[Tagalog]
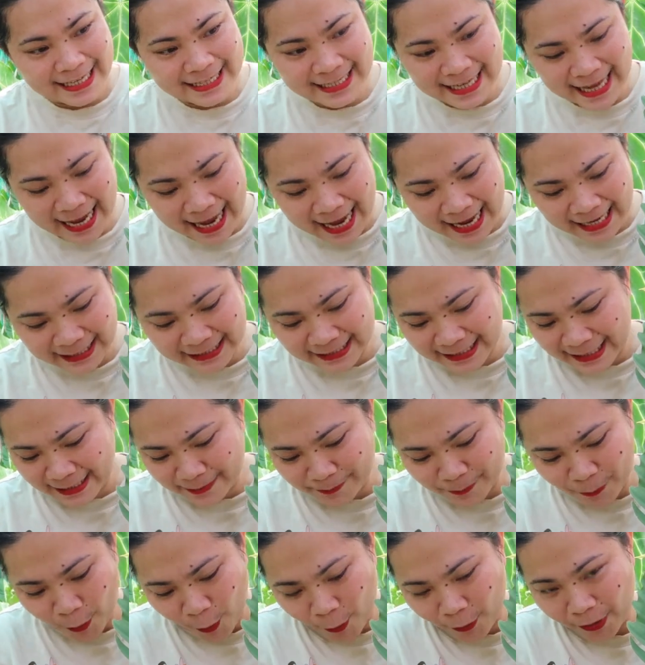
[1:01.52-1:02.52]
sa
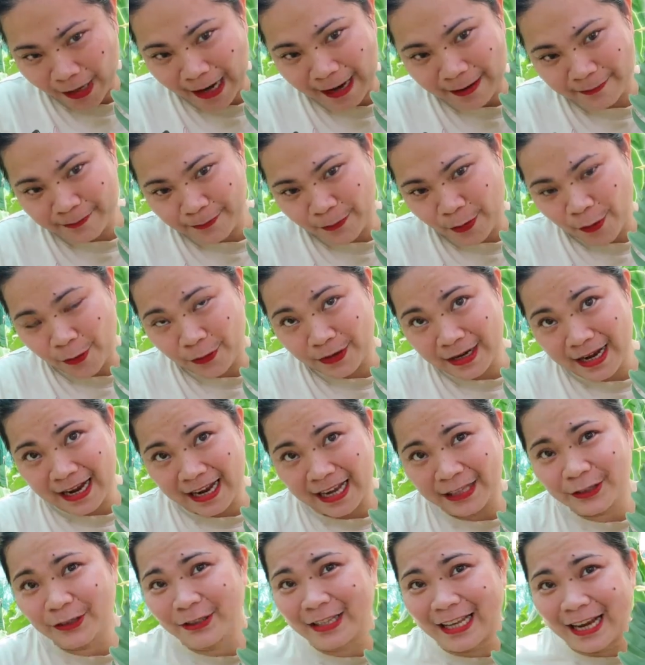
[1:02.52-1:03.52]
ating
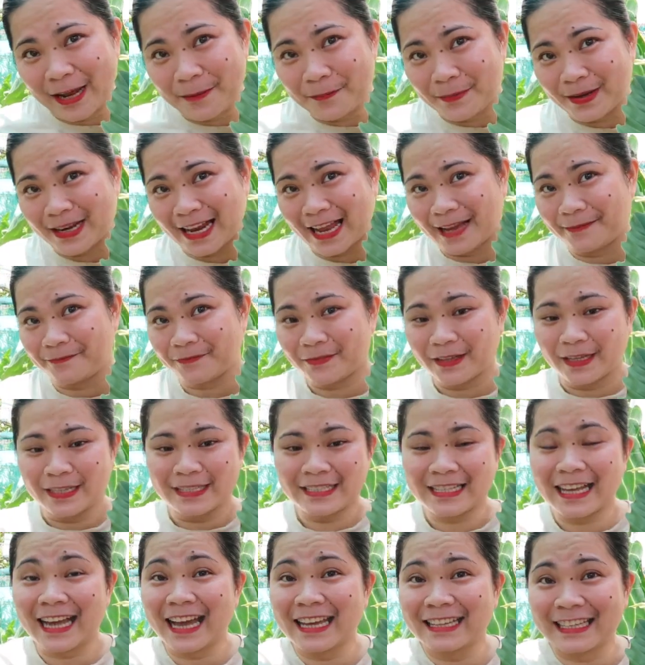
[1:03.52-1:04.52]
bonggang-bonggang. Ito na lang pala.
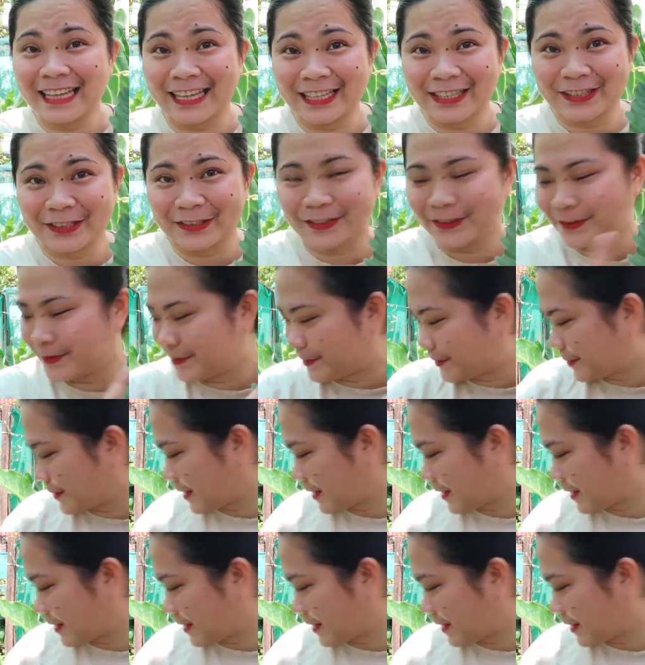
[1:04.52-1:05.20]
Saka na ito.